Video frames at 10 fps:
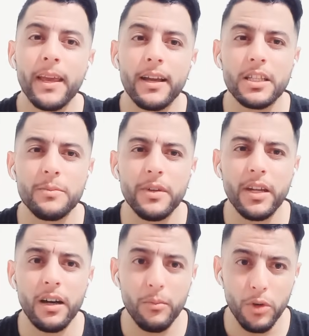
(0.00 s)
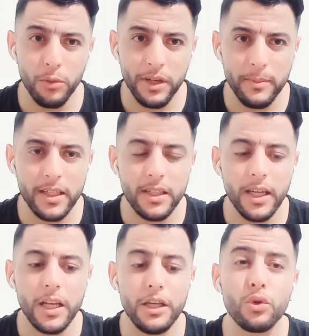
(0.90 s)
كنتمنى من المهمات
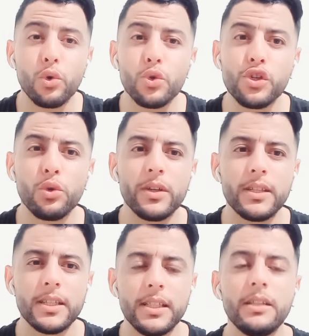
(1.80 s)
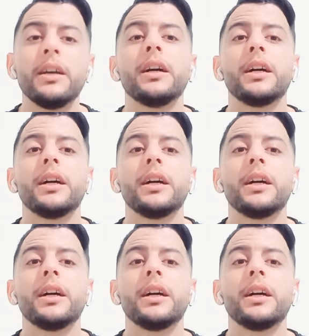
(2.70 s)
ديالي خوتي خواتاتي